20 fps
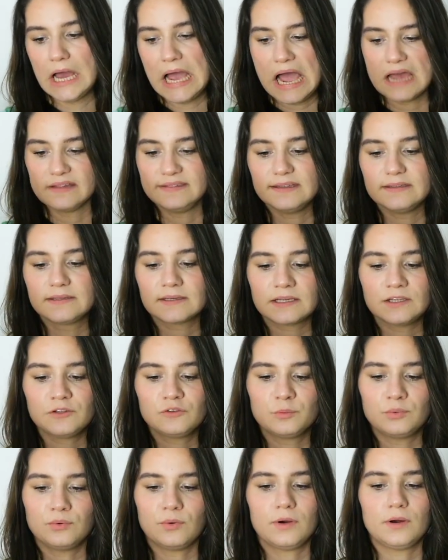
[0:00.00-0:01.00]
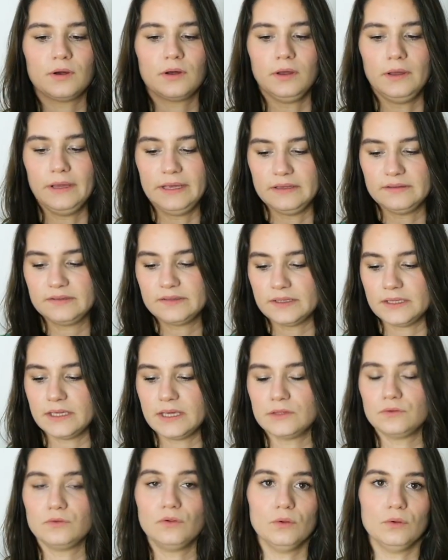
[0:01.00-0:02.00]
à Tetris pour euh,
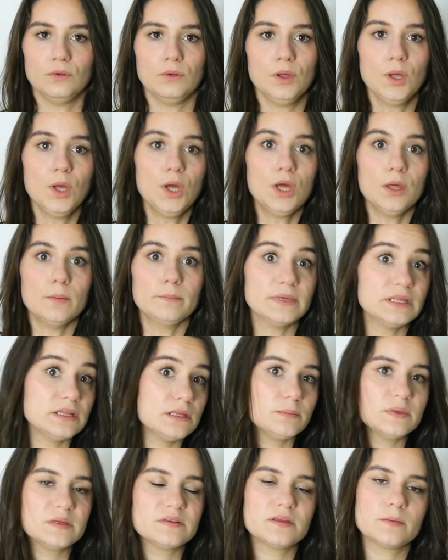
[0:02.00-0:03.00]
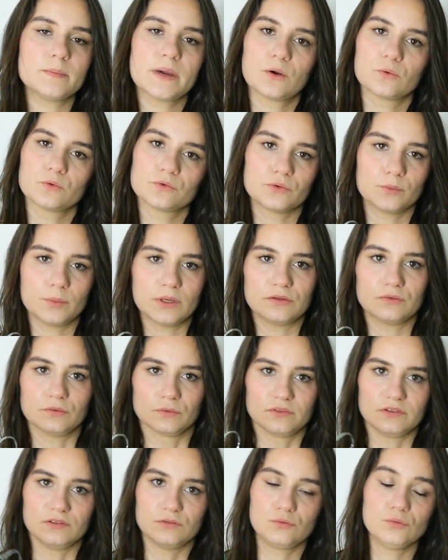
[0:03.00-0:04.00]
essayer de minimiser ma consommation
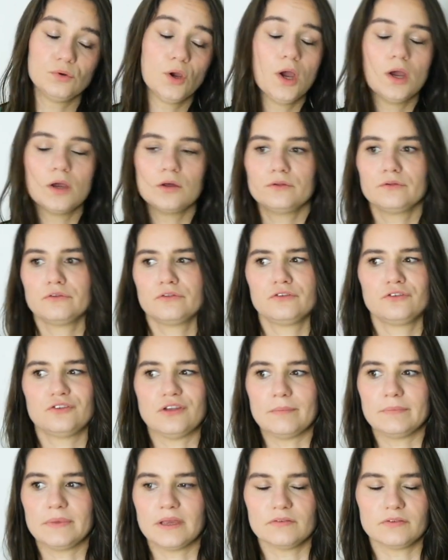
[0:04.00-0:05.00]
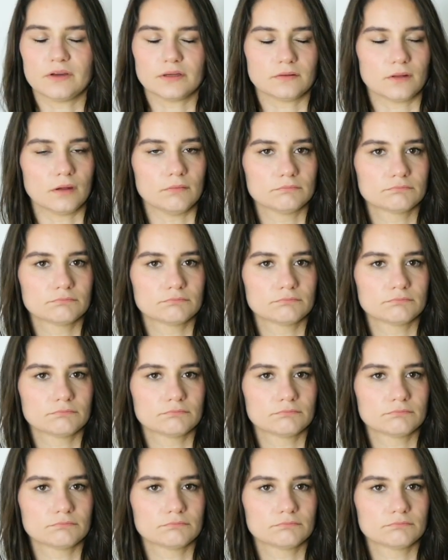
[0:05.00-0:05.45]
de tissu, j'aime bien faire ça.